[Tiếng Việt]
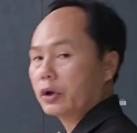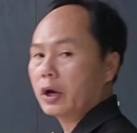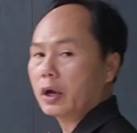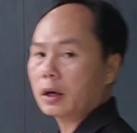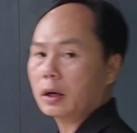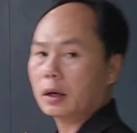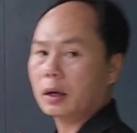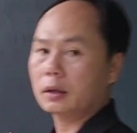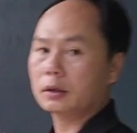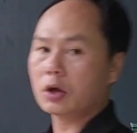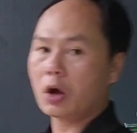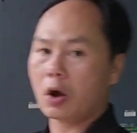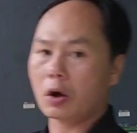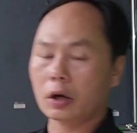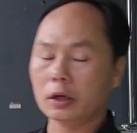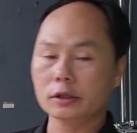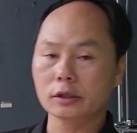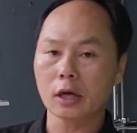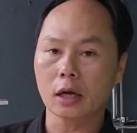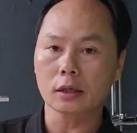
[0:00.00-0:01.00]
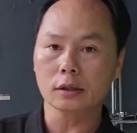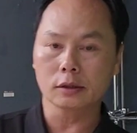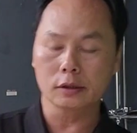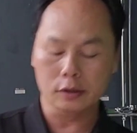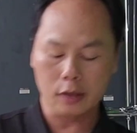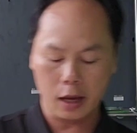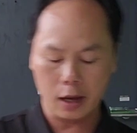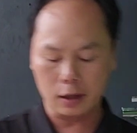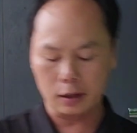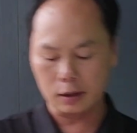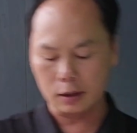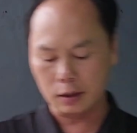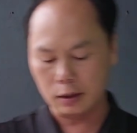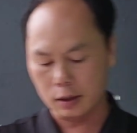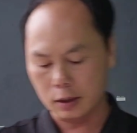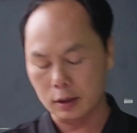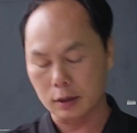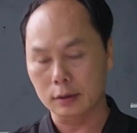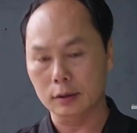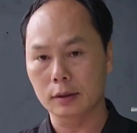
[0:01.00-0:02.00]
kiện nhỏ cái chân sen
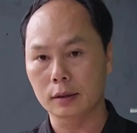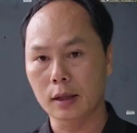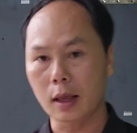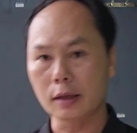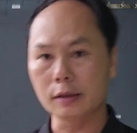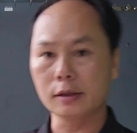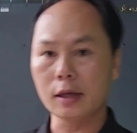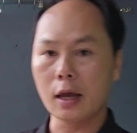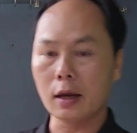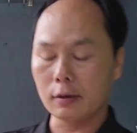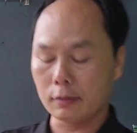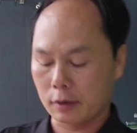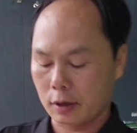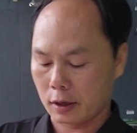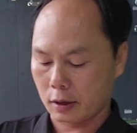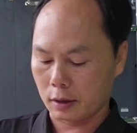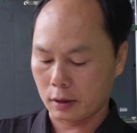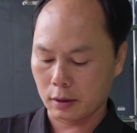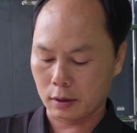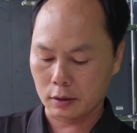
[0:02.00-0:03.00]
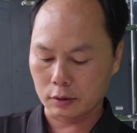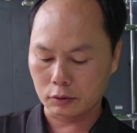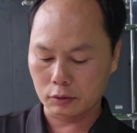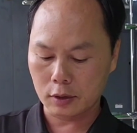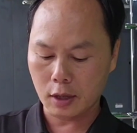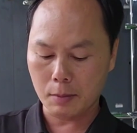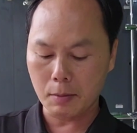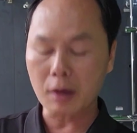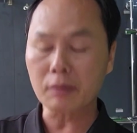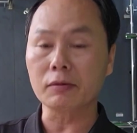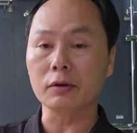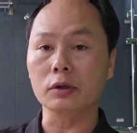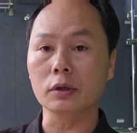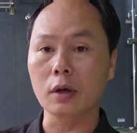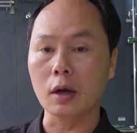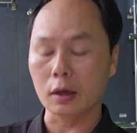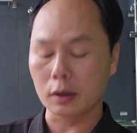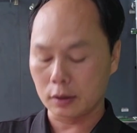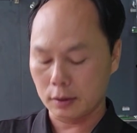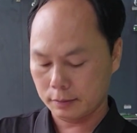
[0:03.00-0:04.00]
à, tay sen để chúng ta bắt vào
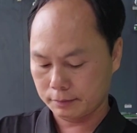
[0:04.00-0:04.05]
tường